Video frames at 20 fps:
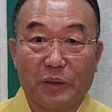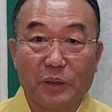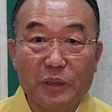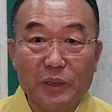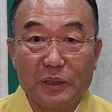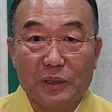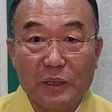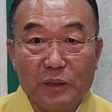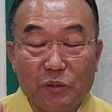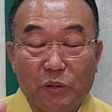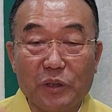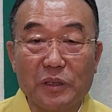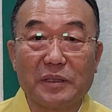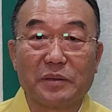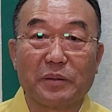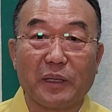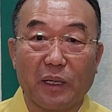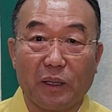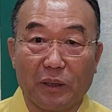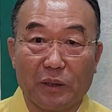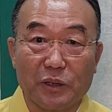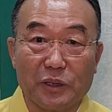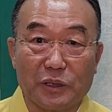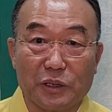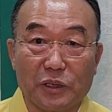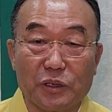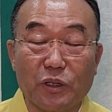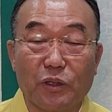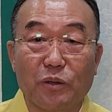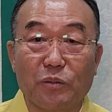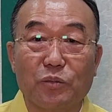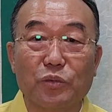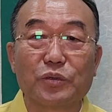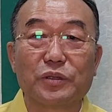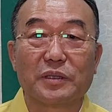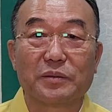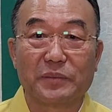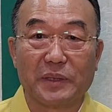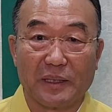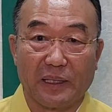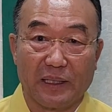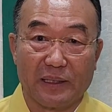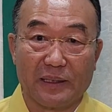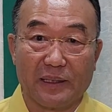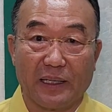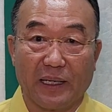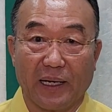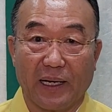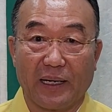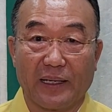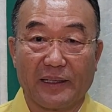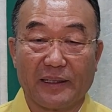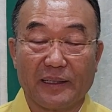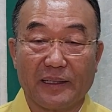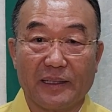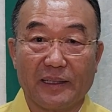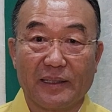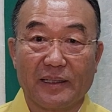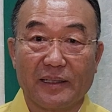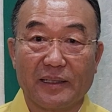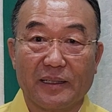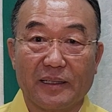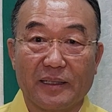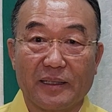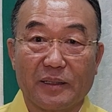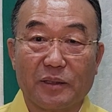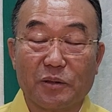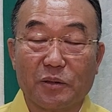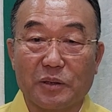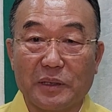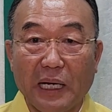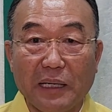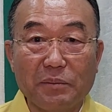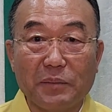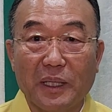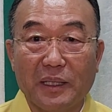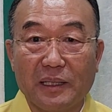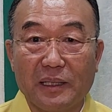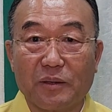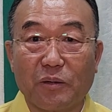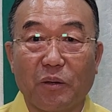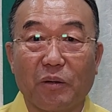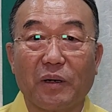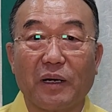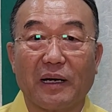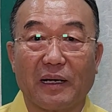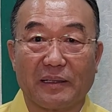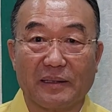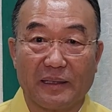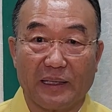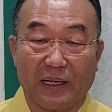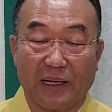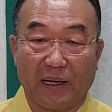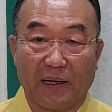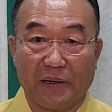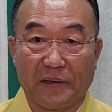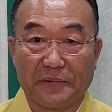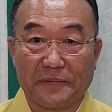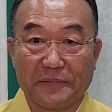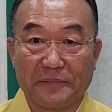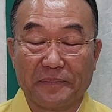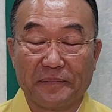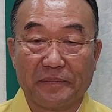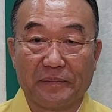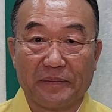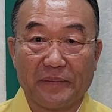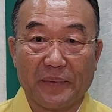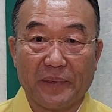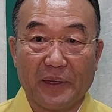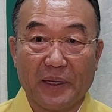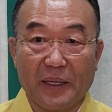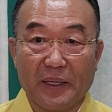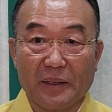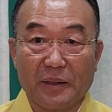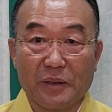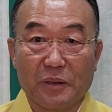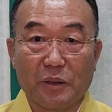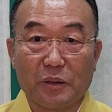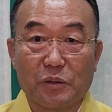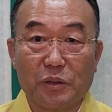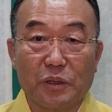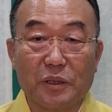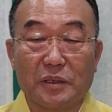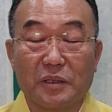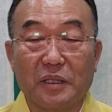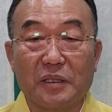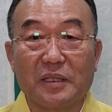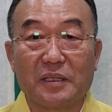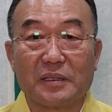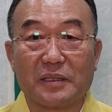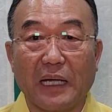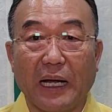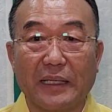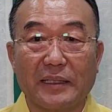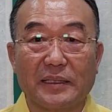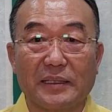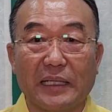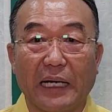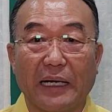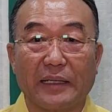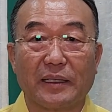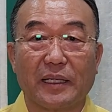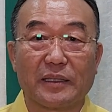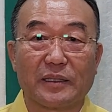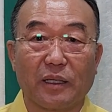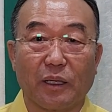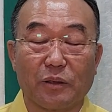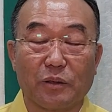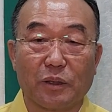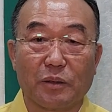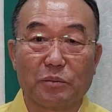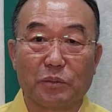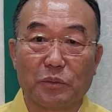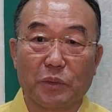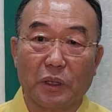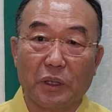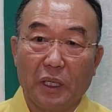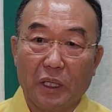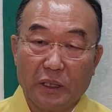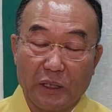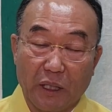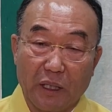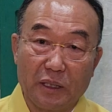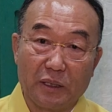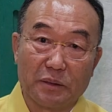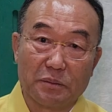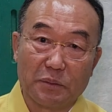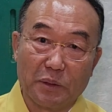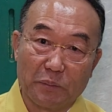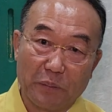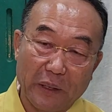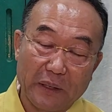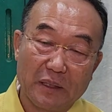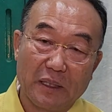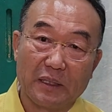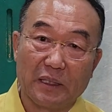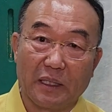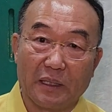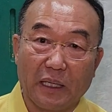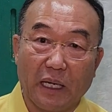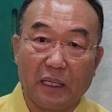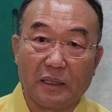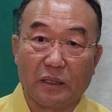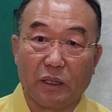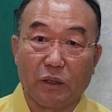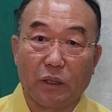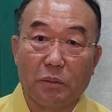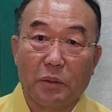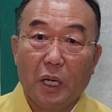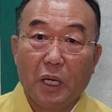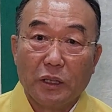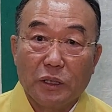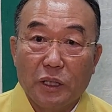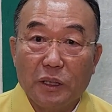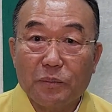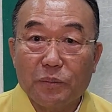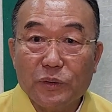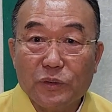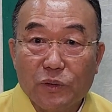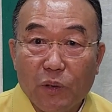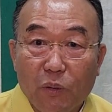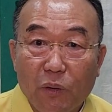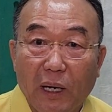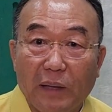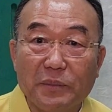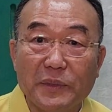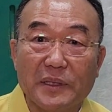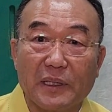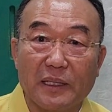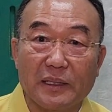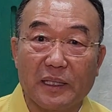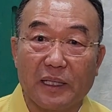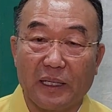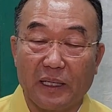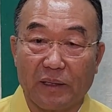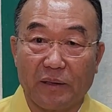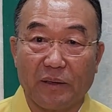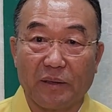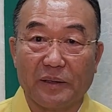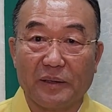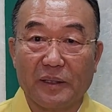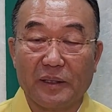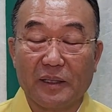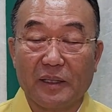그걸 듣고 있어봐라. 그 저절로 무심이 되는데. 그리고 딱 맞게 돌아가는데. 그럼 그걸 들을 사정이 안 됐다 그러면 뭐 예를 들면 뭐 배터리가 나갔다 그러면 득분송하면 되잖아요.